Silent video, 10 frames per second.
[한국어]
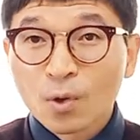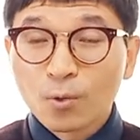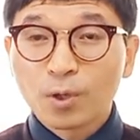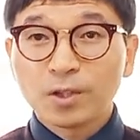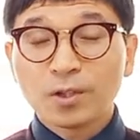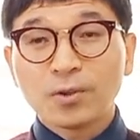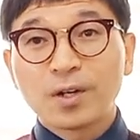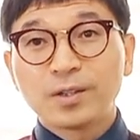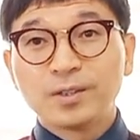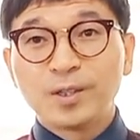고려의
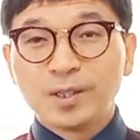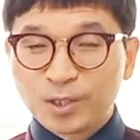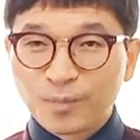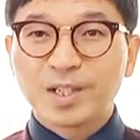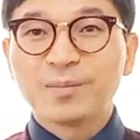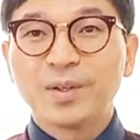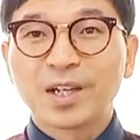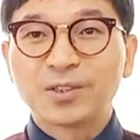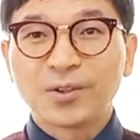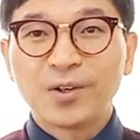태조왕건은 정말
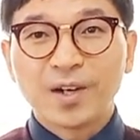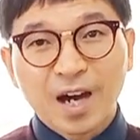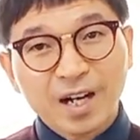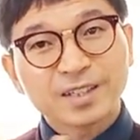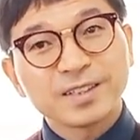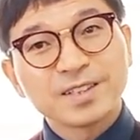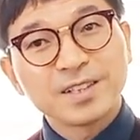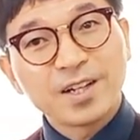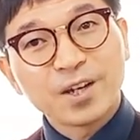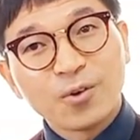기뻤겠죠. 알아서
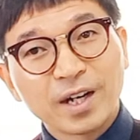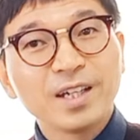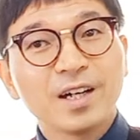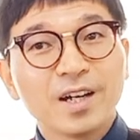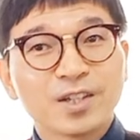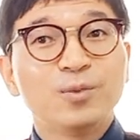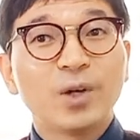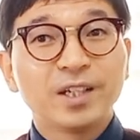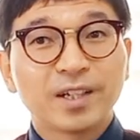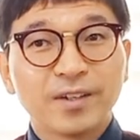신라의 왕이
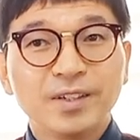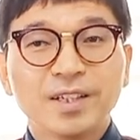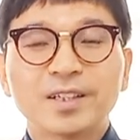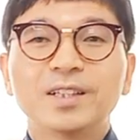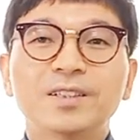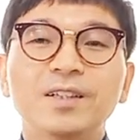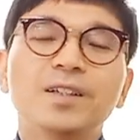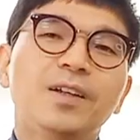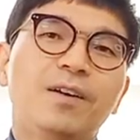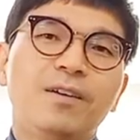기부하니까요. 그래서
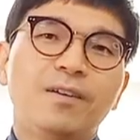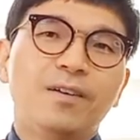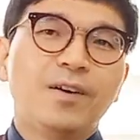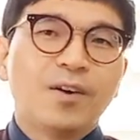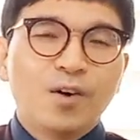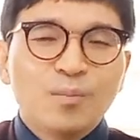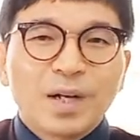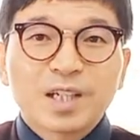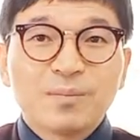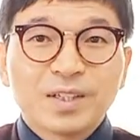
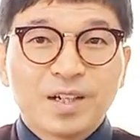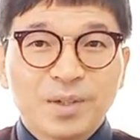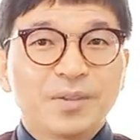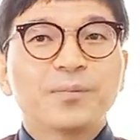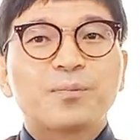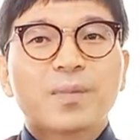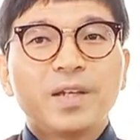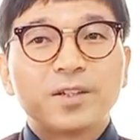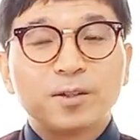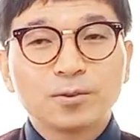얼마나 기뻤냐면
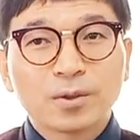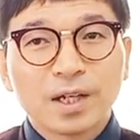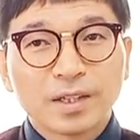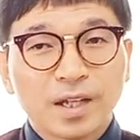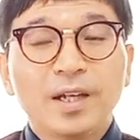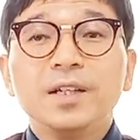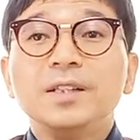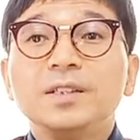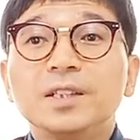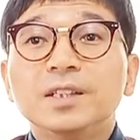이 경순왕한테
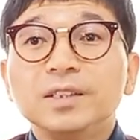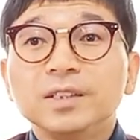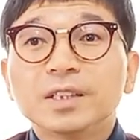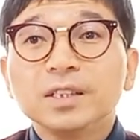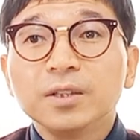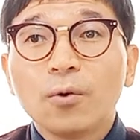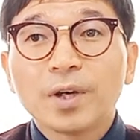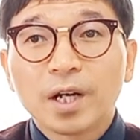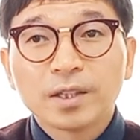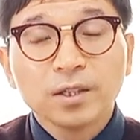
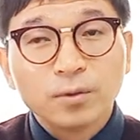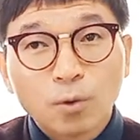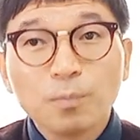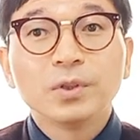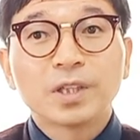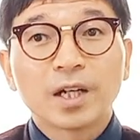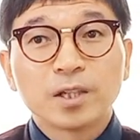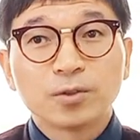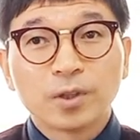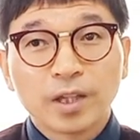정승공이라는 높은
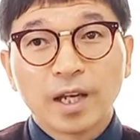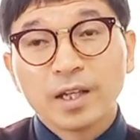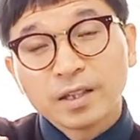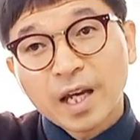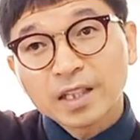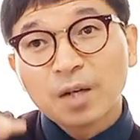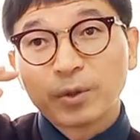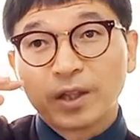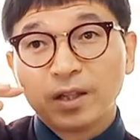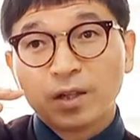자기를 주는데
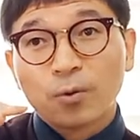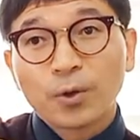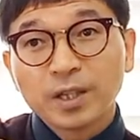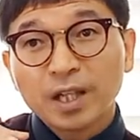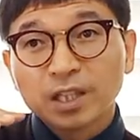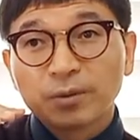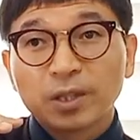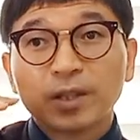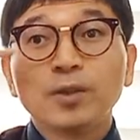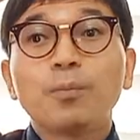태자보다 고려의
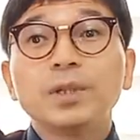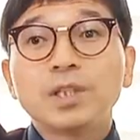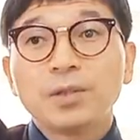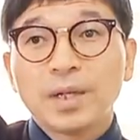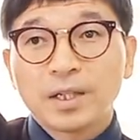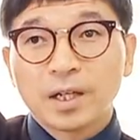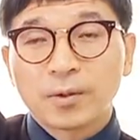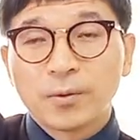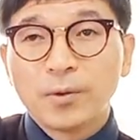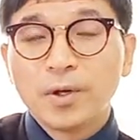태자보다 더 높은 지위에 있게
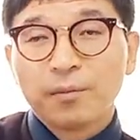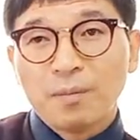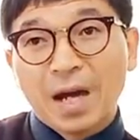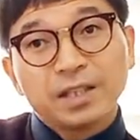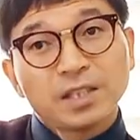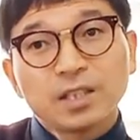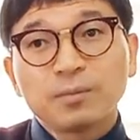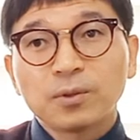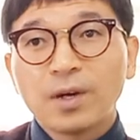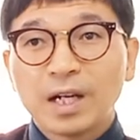하고 많은
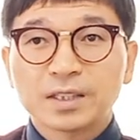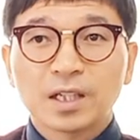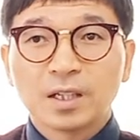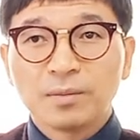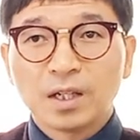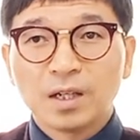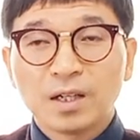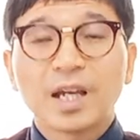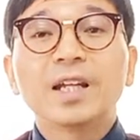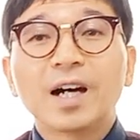시급도 하사하게 됩니다.
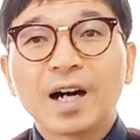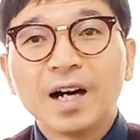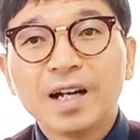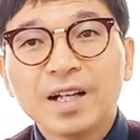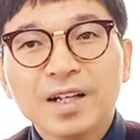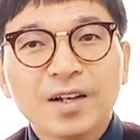게다가